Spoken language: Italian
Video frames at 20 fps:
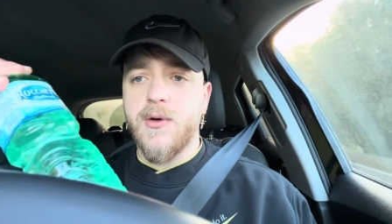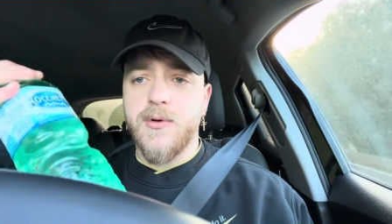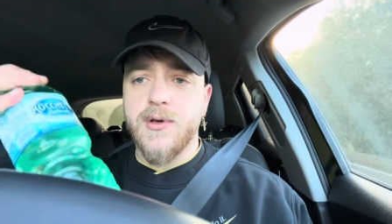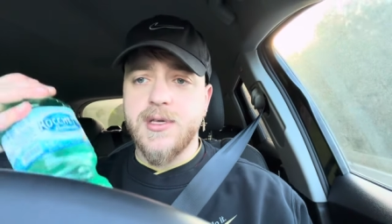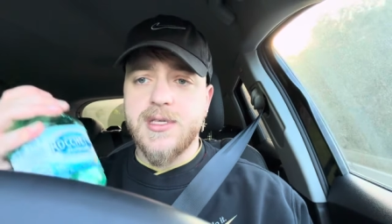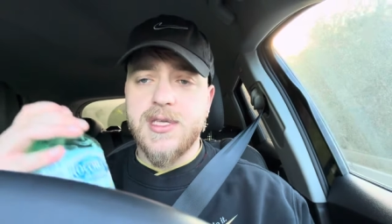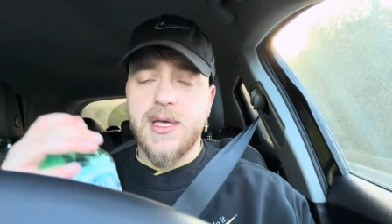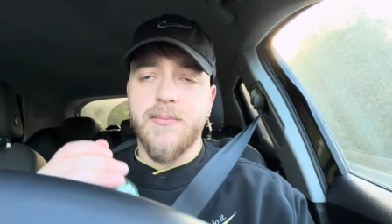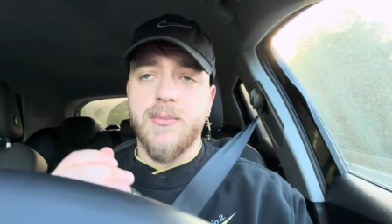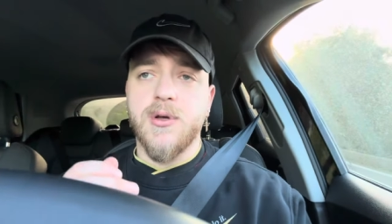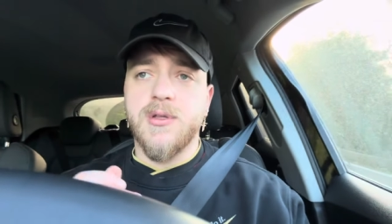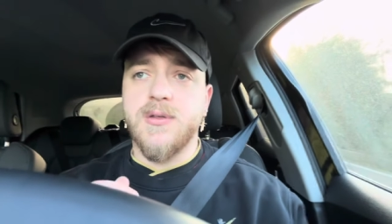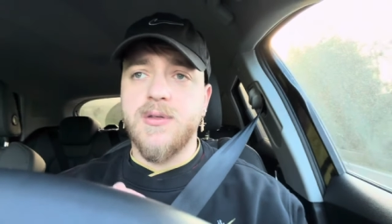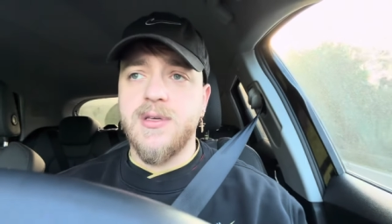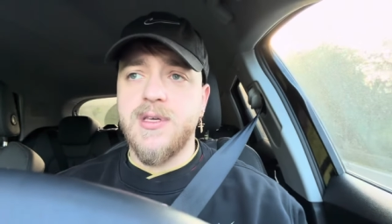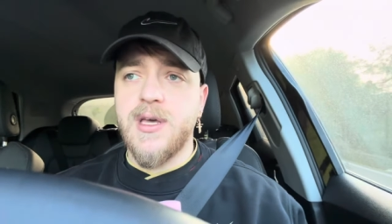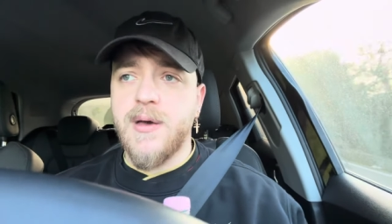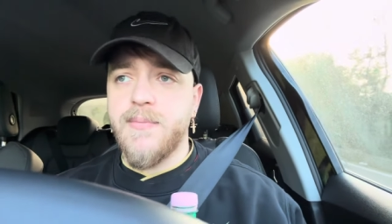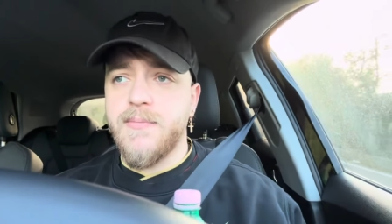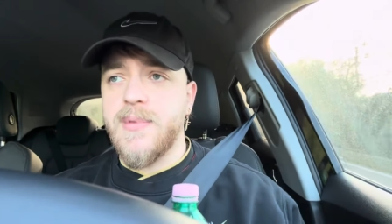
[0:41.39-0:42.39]
questa
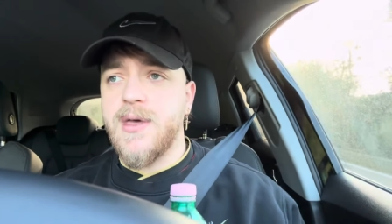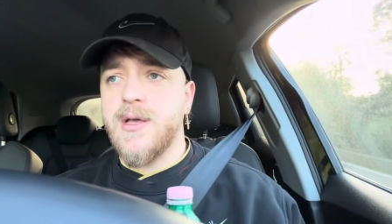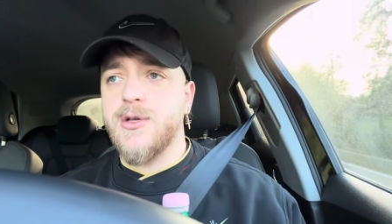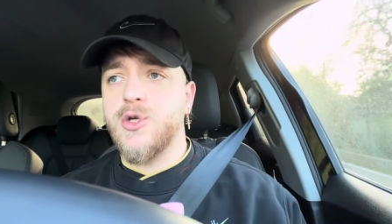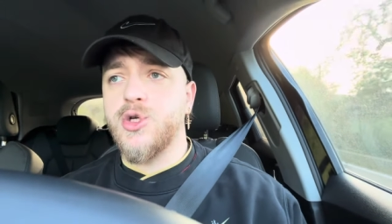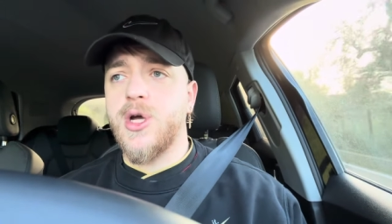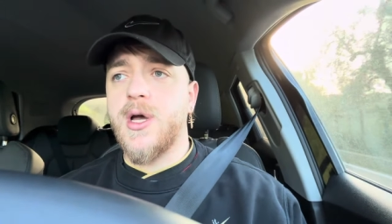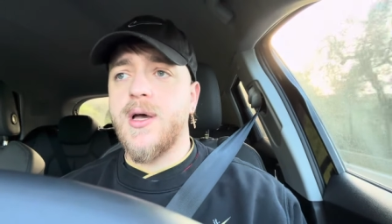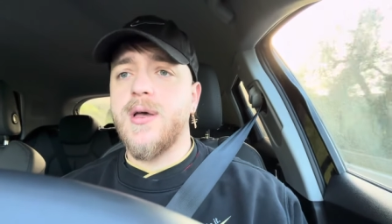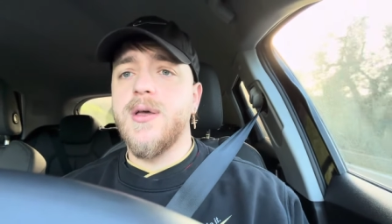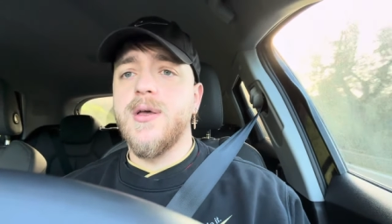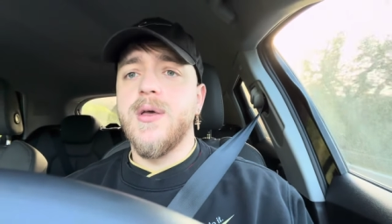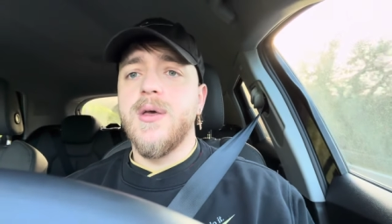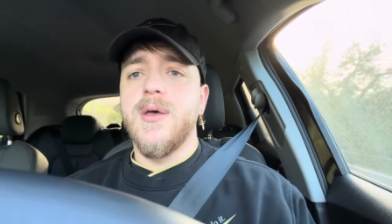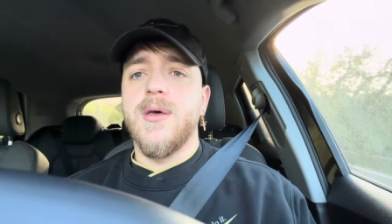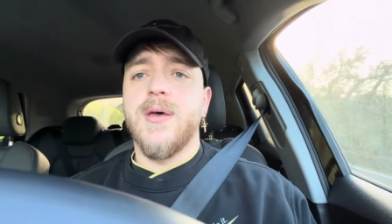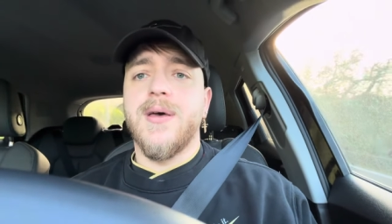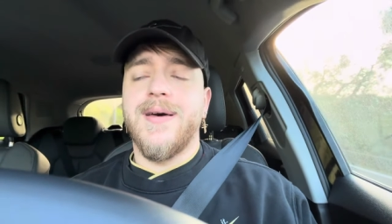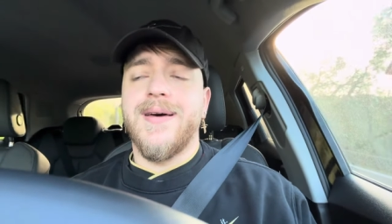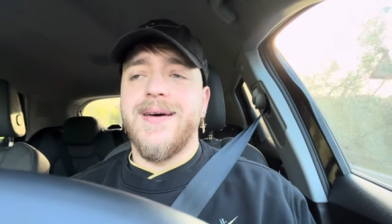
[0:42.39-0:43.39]
bottiglia mi ha già
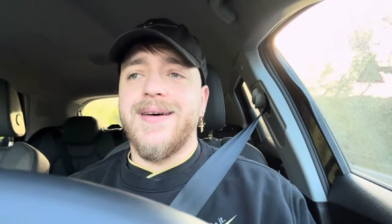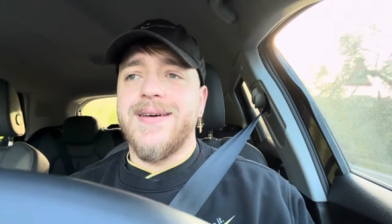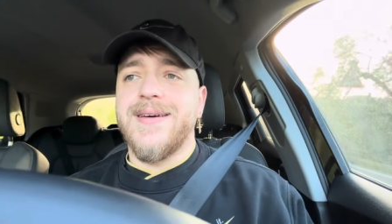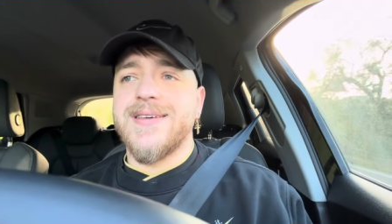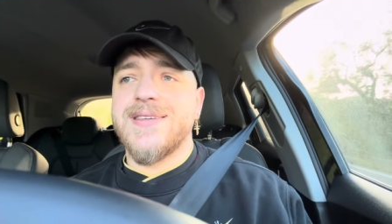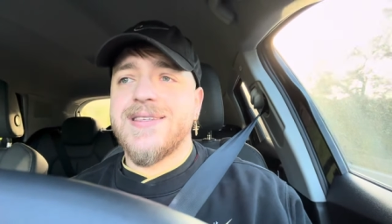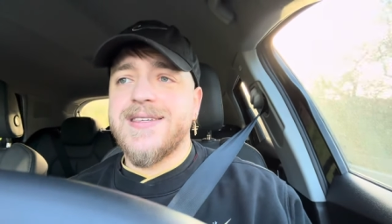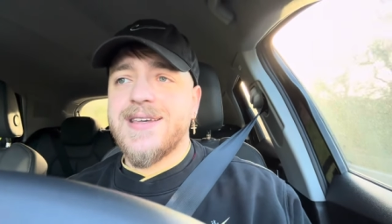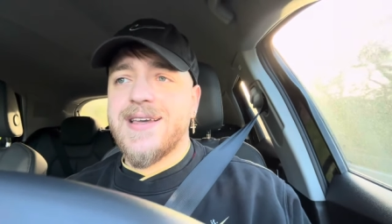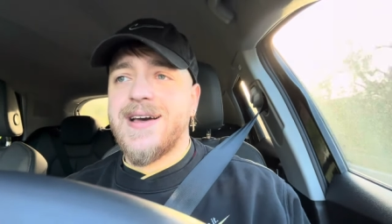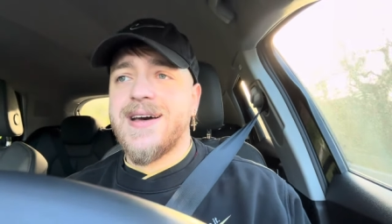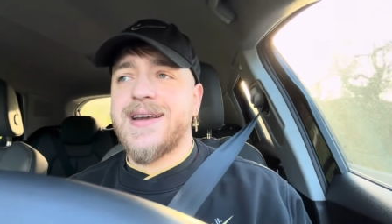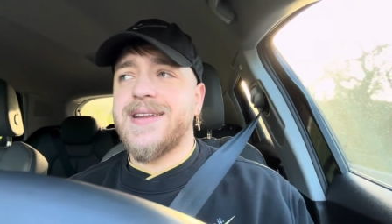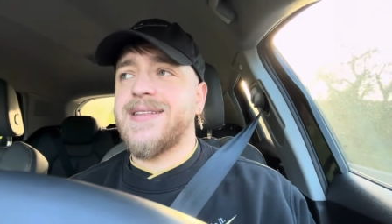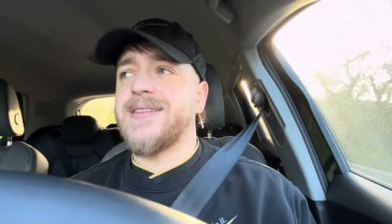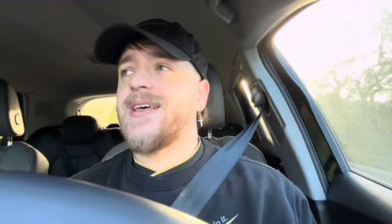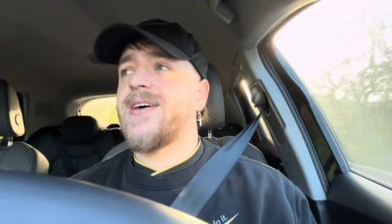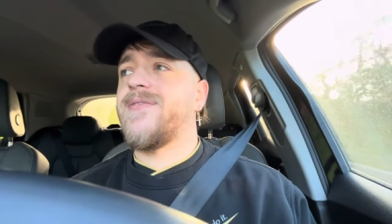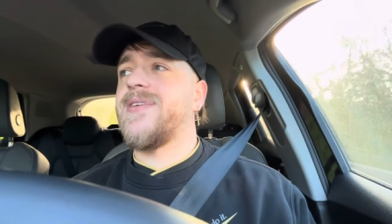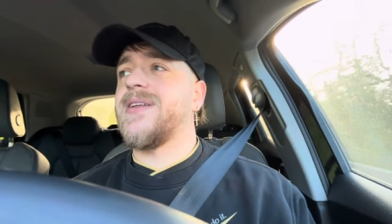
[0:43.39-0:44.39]
uh,
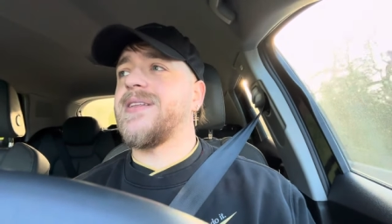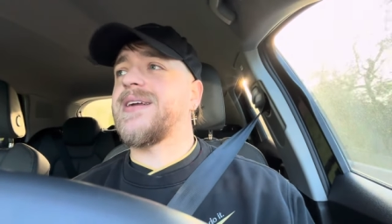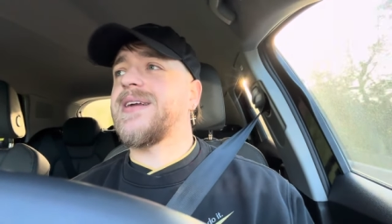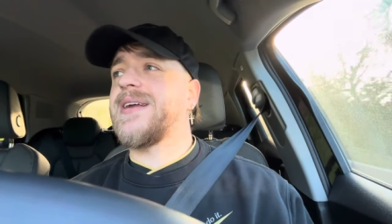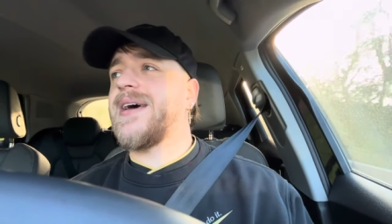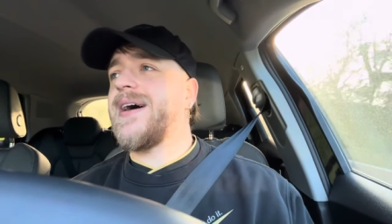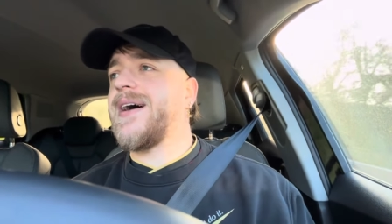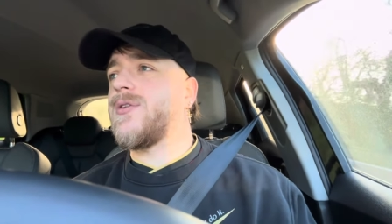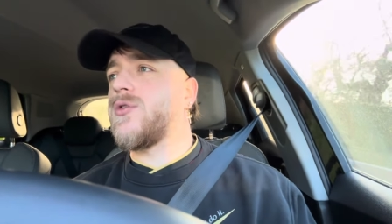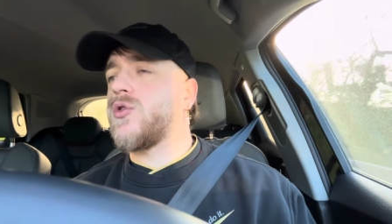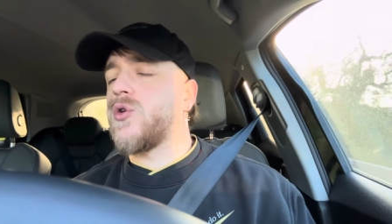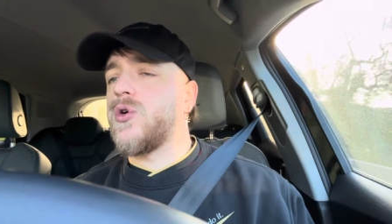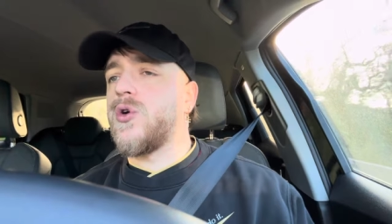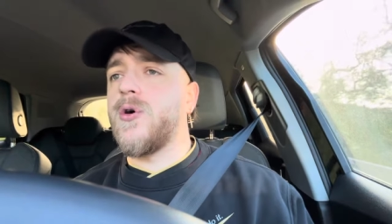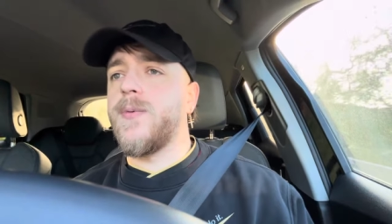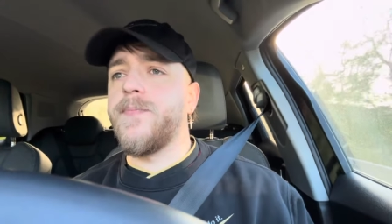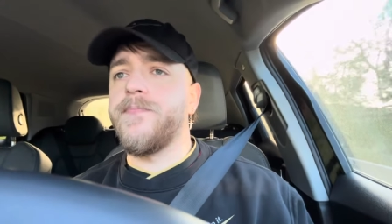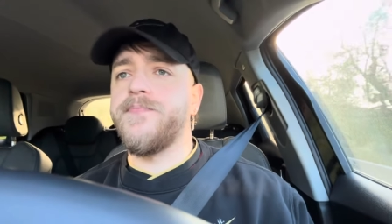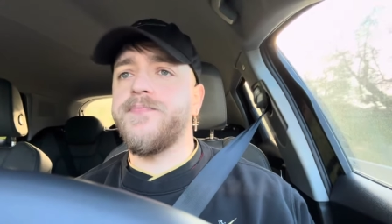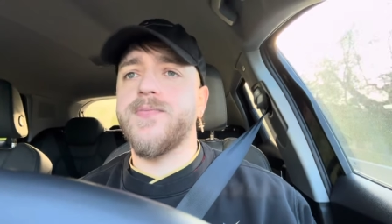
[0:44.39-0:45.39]

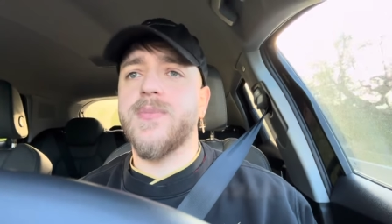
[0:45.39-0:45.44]
scartavetrato